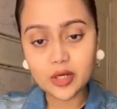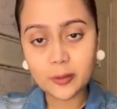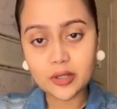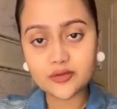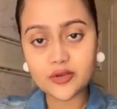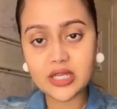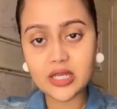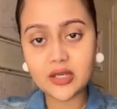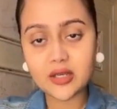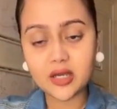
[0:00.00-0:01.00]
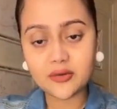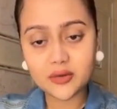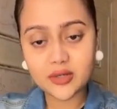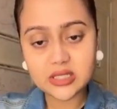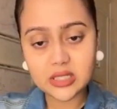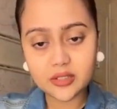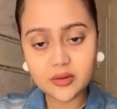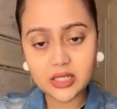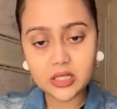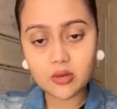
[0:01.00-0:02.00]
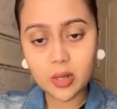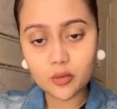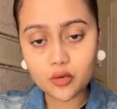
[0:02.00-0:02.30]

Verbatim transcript: থ্রি পয়েন্ট থ্রি কে ভিউয়ার্স আছে রাইট নাও